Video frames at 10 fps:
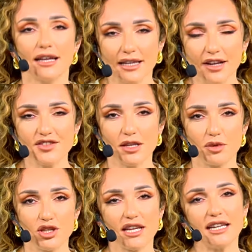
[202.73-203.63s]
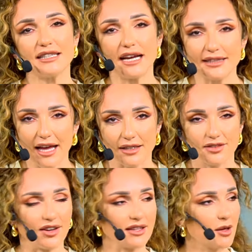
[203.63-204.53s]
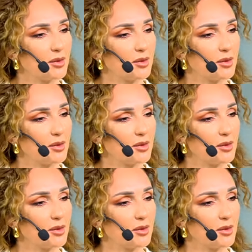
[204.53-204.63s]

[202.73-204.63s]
النفس البشريه تعتاد فانت